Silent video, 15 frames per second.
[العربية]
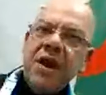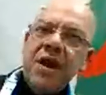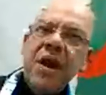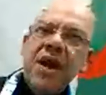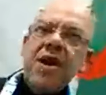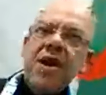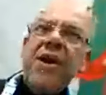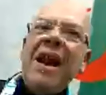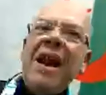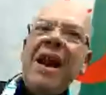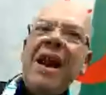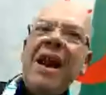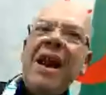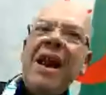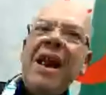لانهم
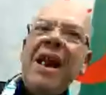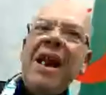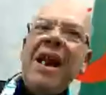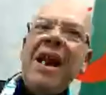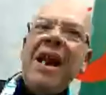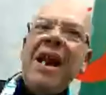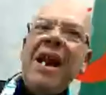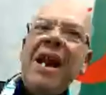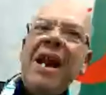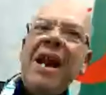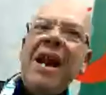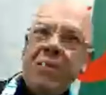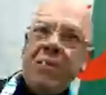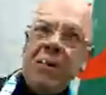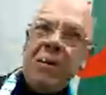على بالهم
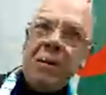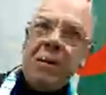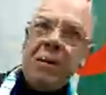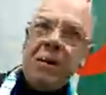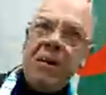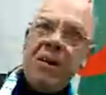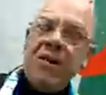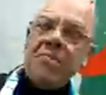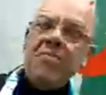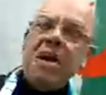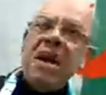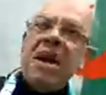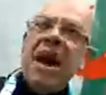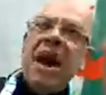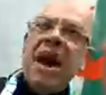
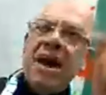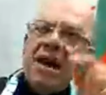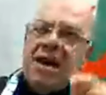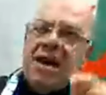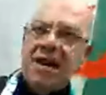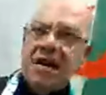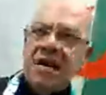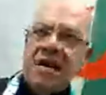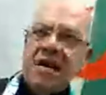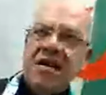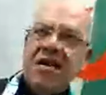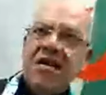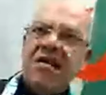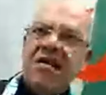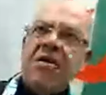باللي حاليا
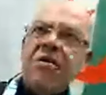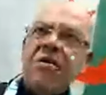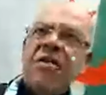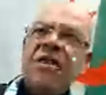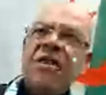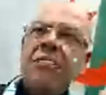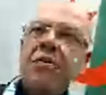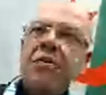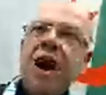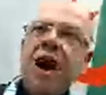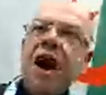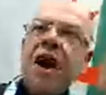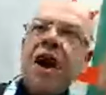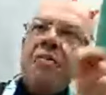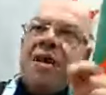دول
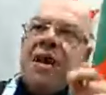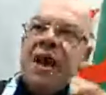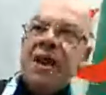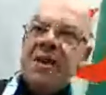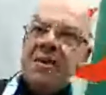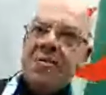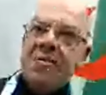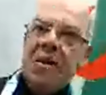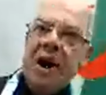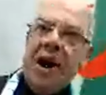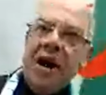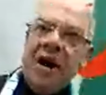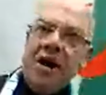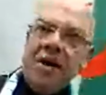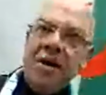تسبوها حاكمينها
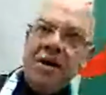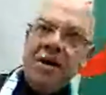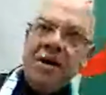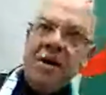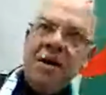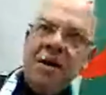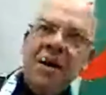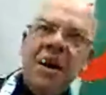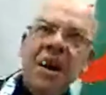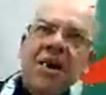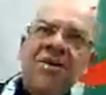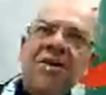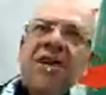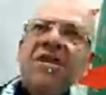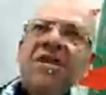ضبوها
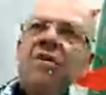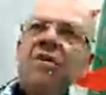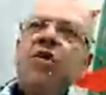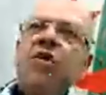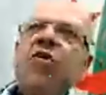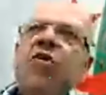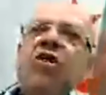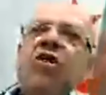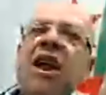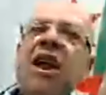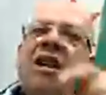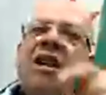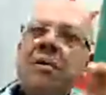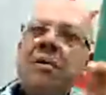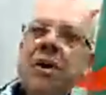كيفاه تمدوا
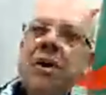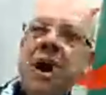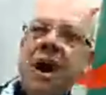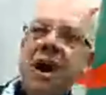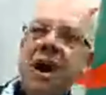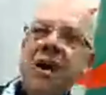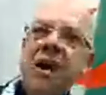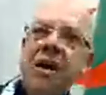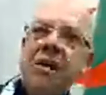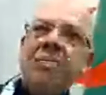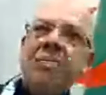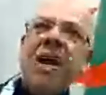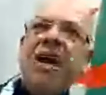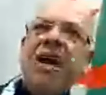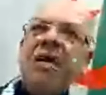فرصه للضبوها
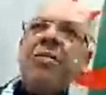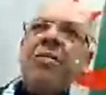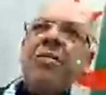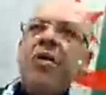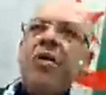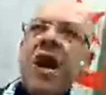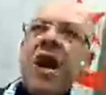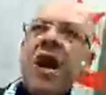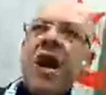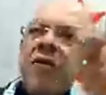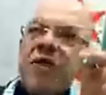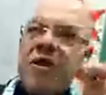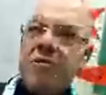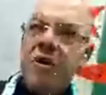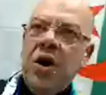باه يكملوا يحكموا
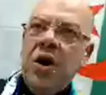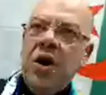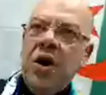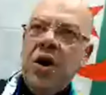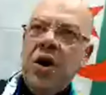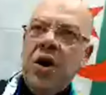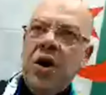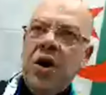في السبوعه